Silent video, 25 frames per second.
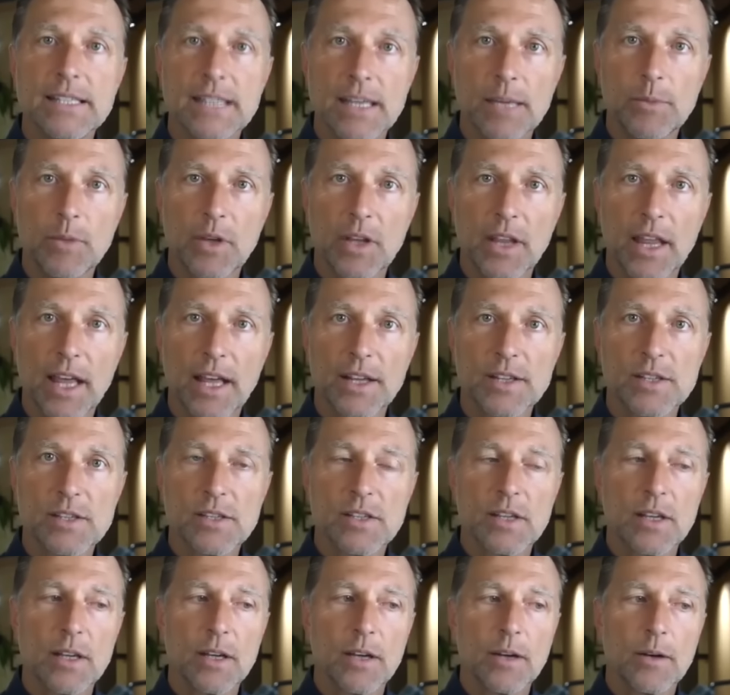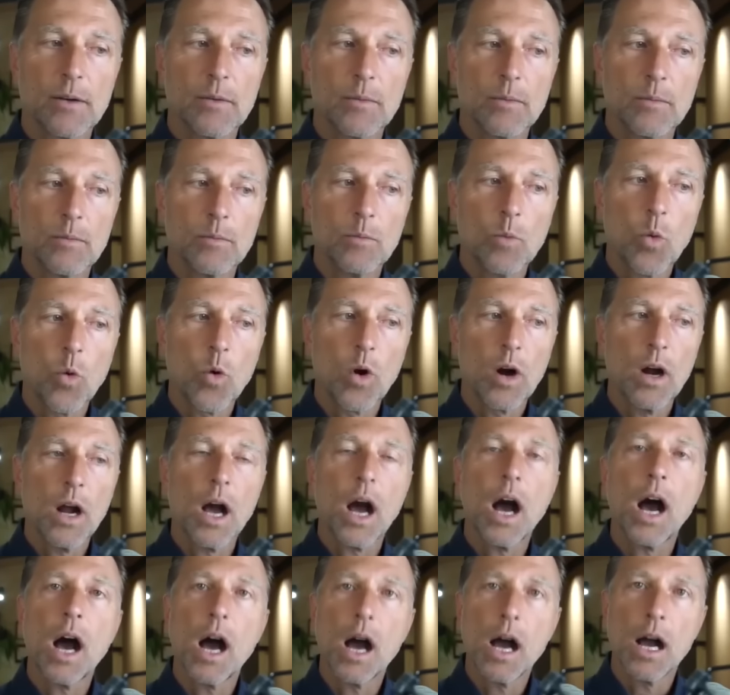это усиливает
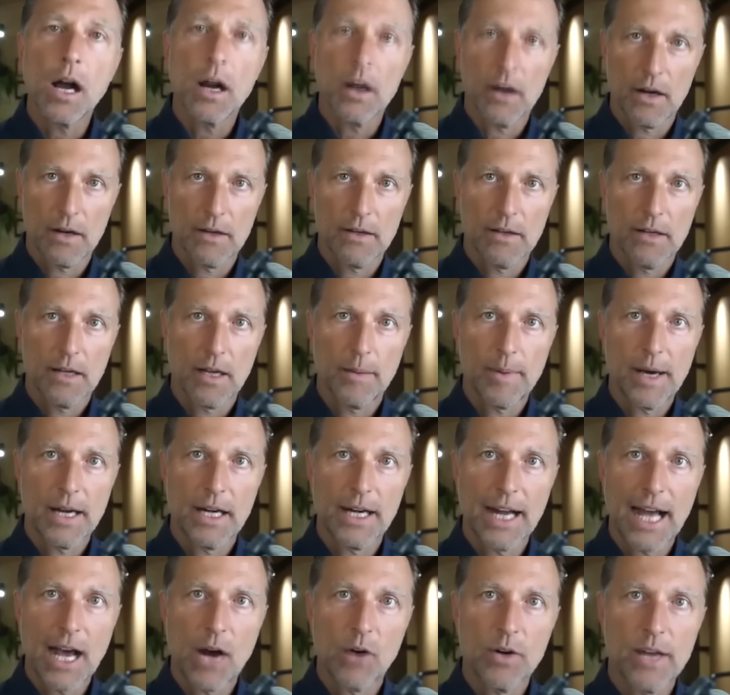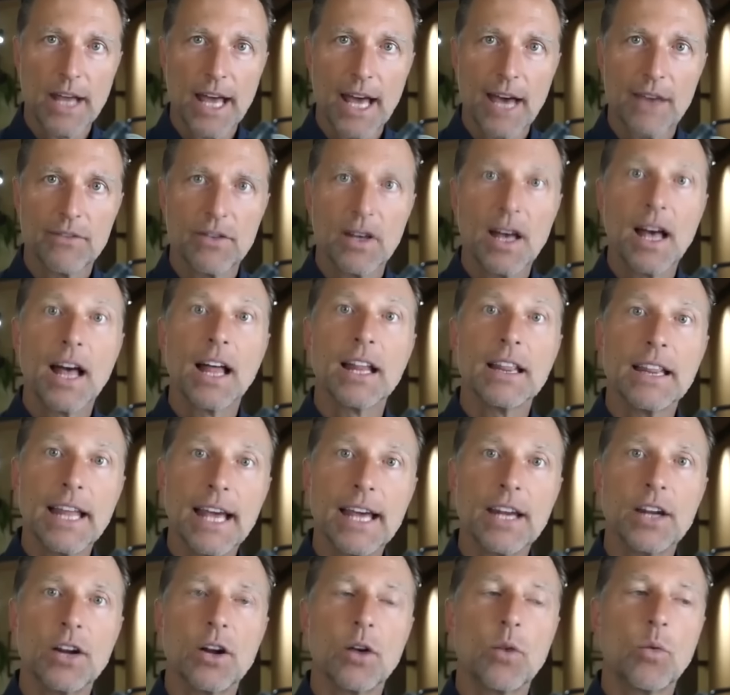чувство голода, часа через
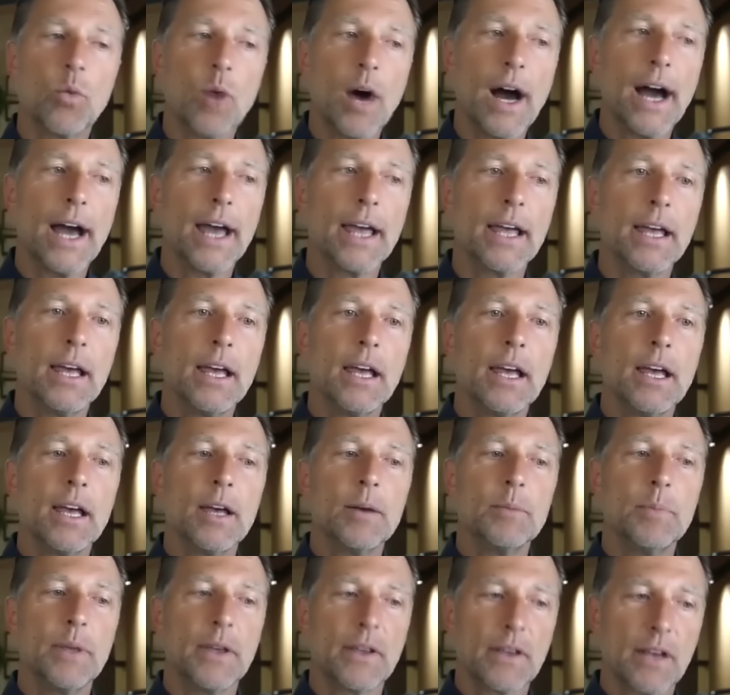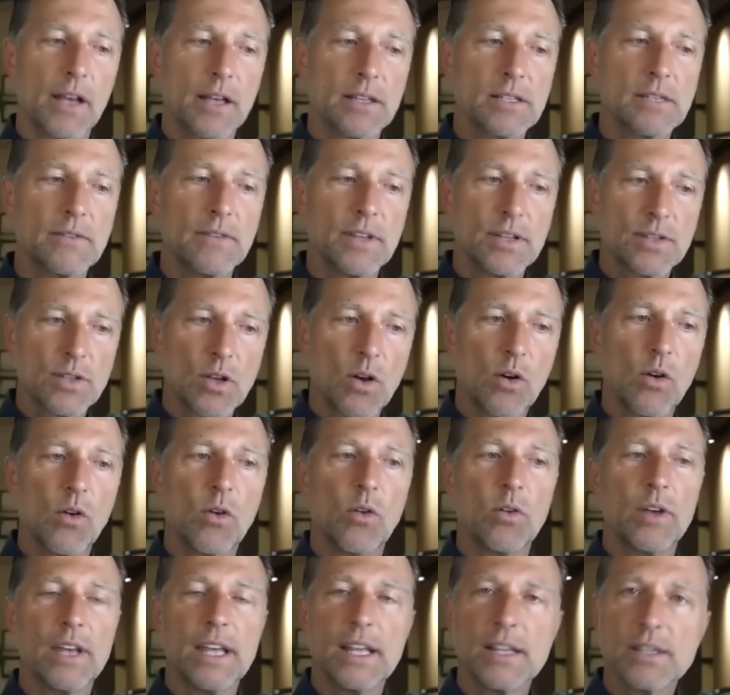полтора. Из-за чего? Из-за
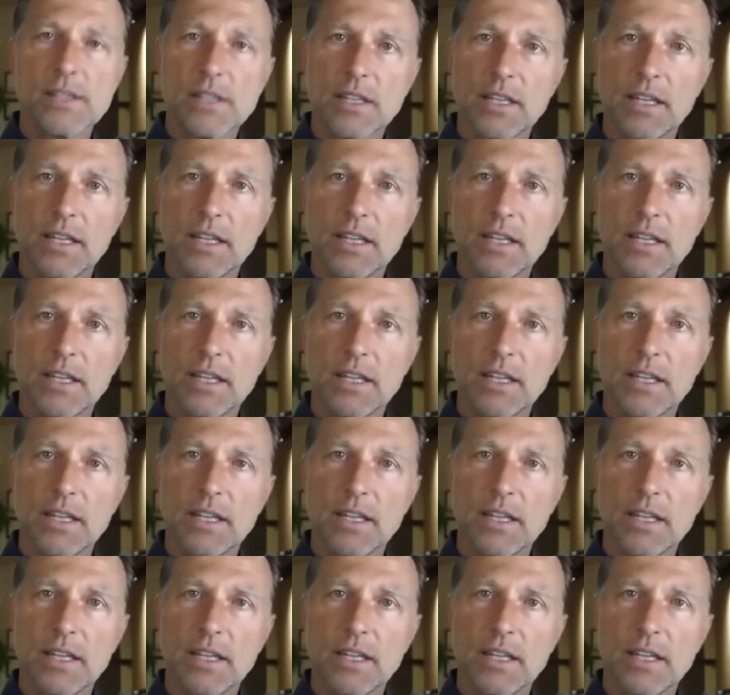всего того,